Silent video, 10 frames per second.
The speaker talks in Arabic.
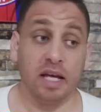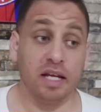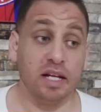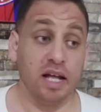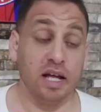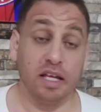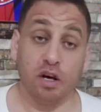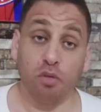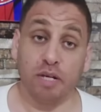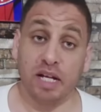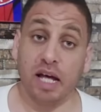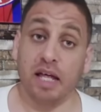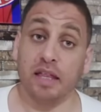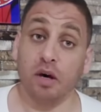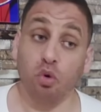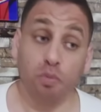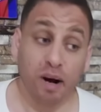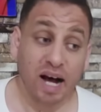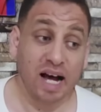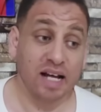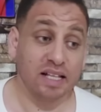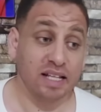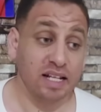الى يومنا هذا وبعد